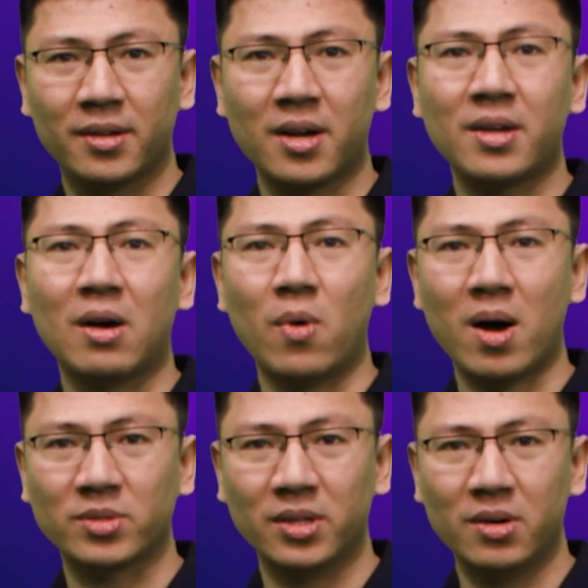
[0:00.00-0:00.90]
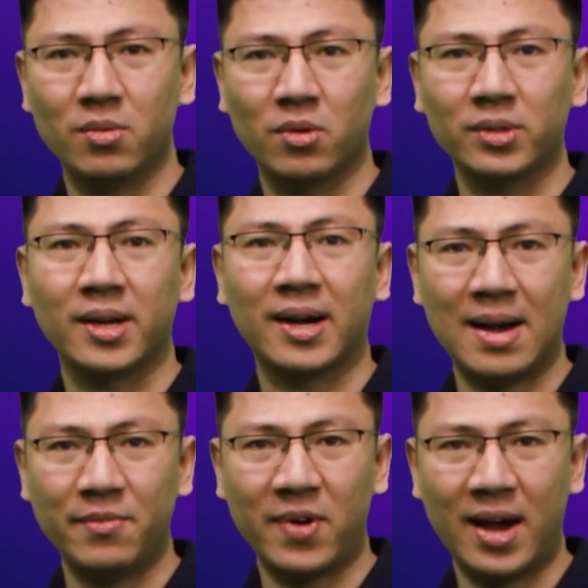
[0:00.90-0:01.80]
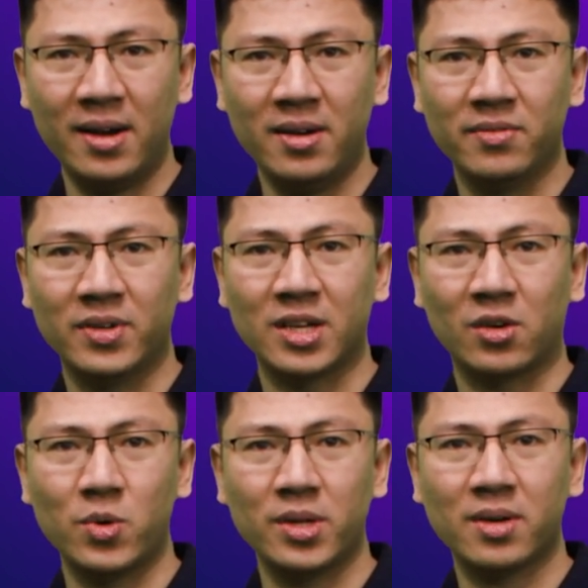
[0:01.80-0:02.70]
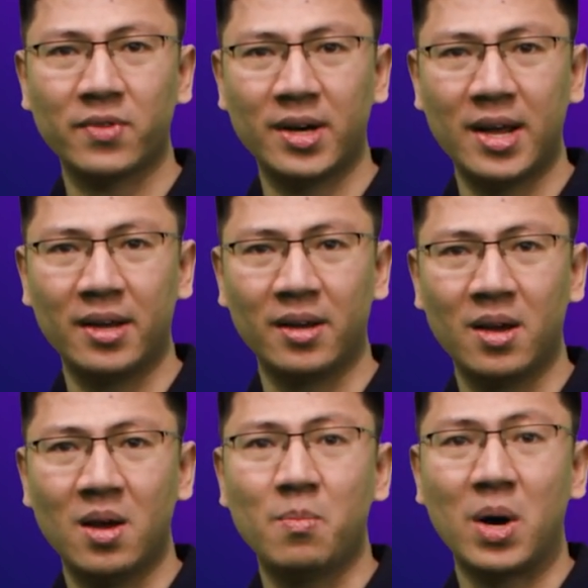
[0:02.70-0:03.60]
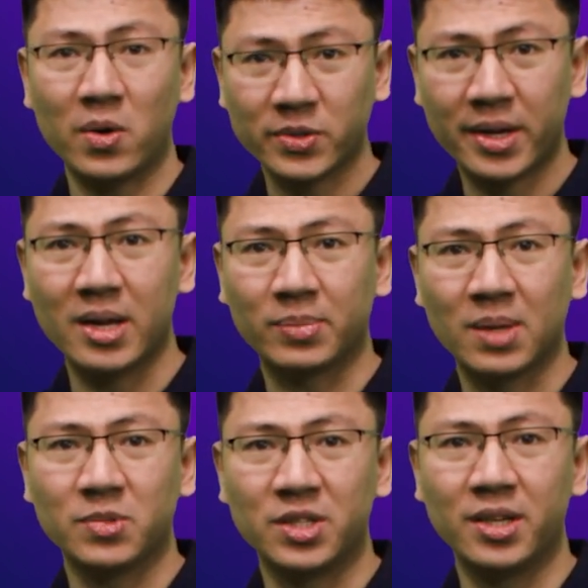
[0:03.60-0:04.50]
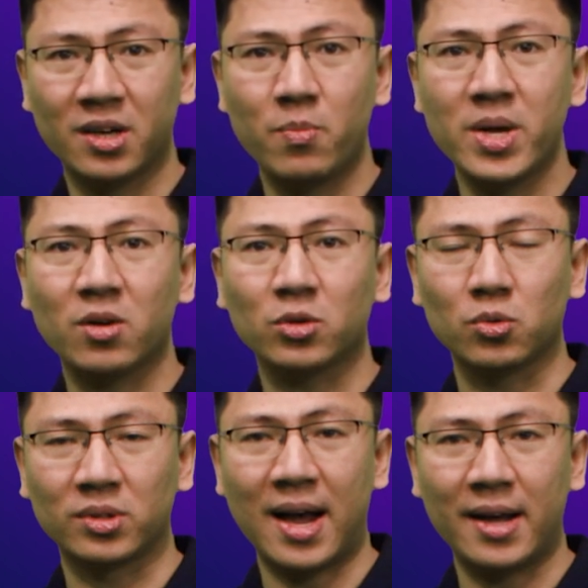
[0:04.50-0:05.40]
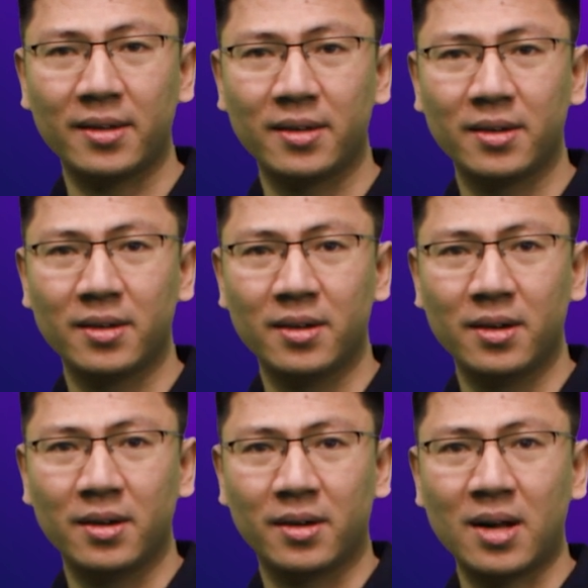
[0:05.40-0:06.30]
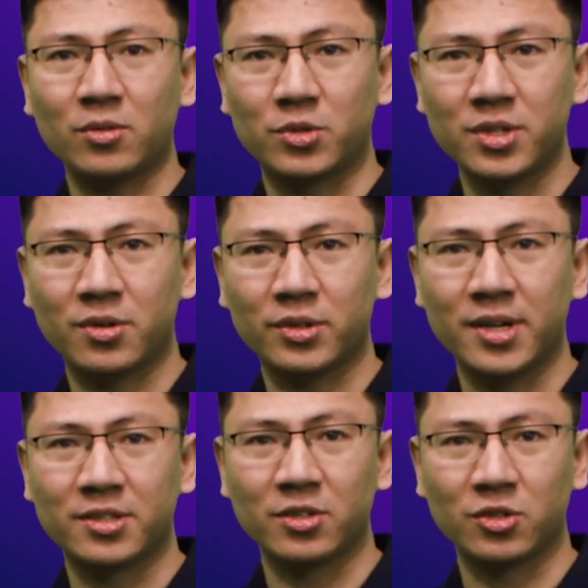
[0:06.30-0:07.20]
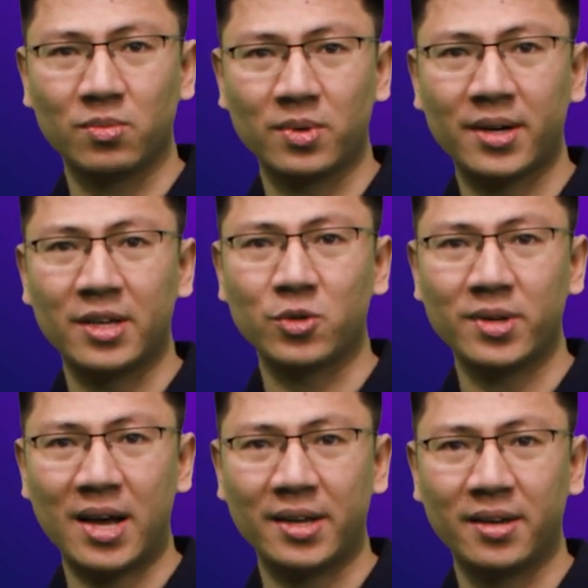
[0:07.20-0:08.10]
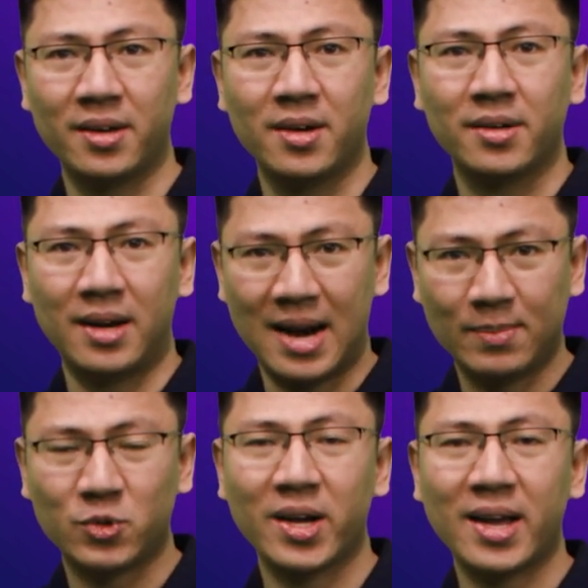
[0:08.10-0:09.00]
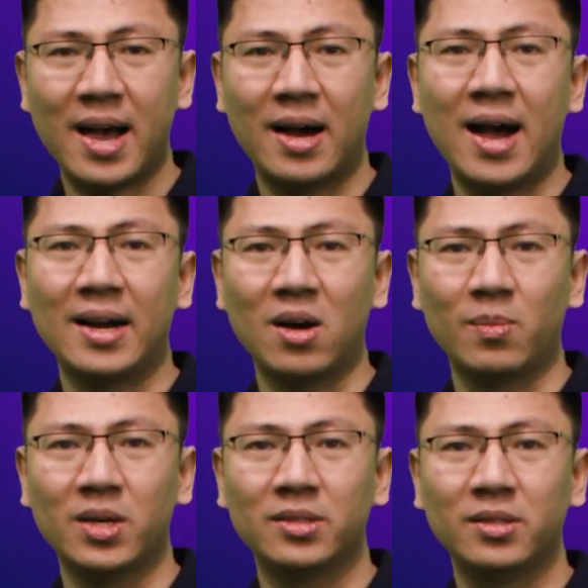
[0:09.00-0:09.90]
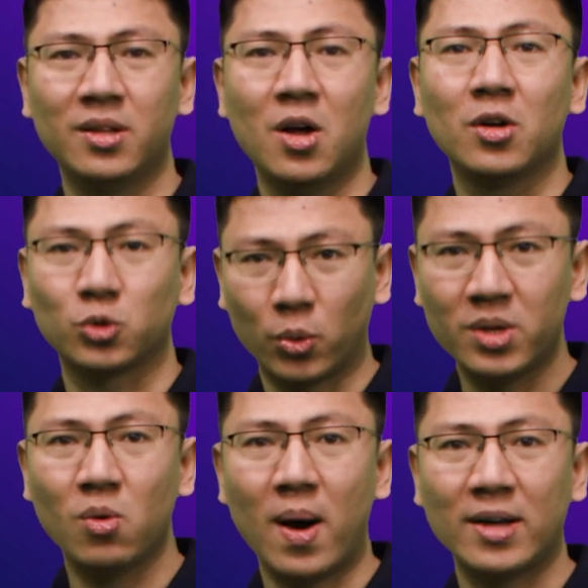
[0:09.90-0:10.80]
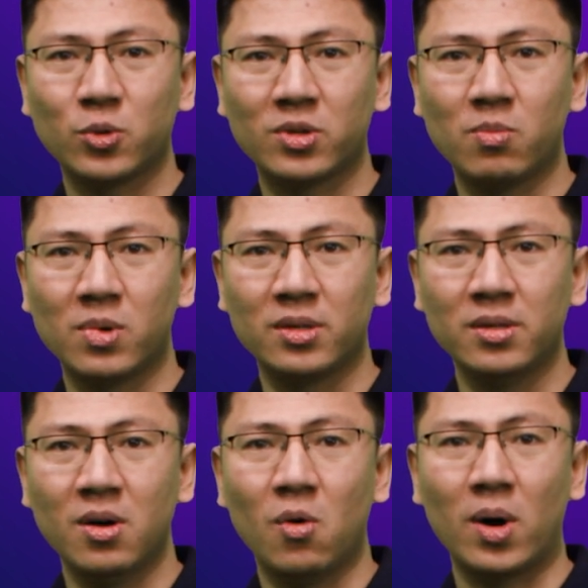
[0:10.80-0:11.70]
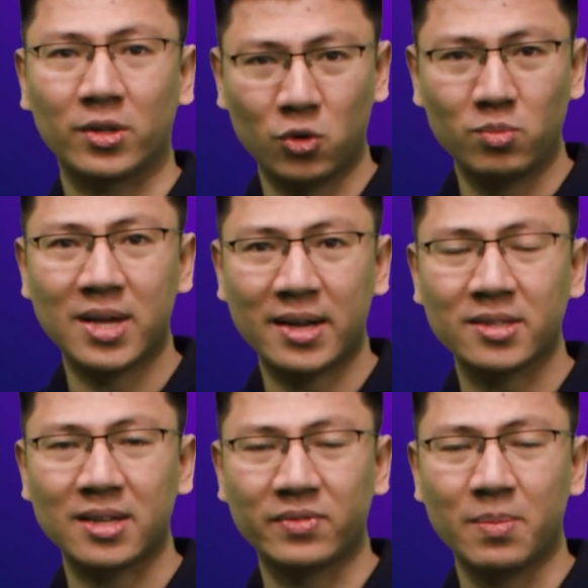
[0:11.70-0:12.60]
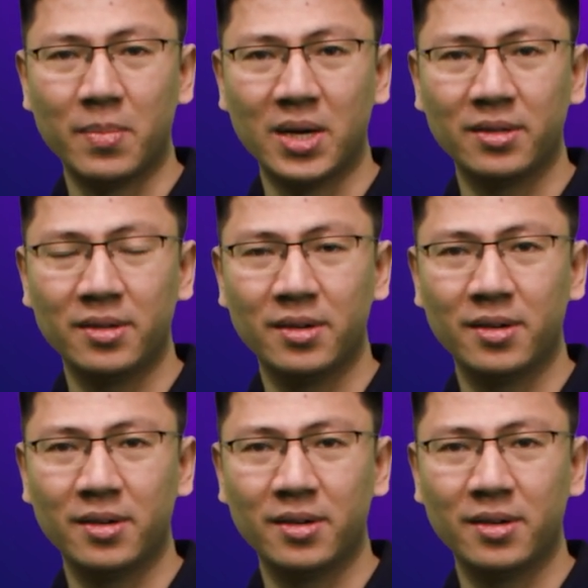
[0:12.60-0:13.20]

Các nhà khoa học dữ liệu có thể khám phá và giải quyết các vấn đề mà các doanh nghiệp thậm chí không biết có tồn tại. Các tổ chức có thể sử dụng các đề xuất này để làm cho khách hàng hài lòng hơn, tối ưu hóa chuỗi cung ứng hoặc tung ra các sản phẩm mới.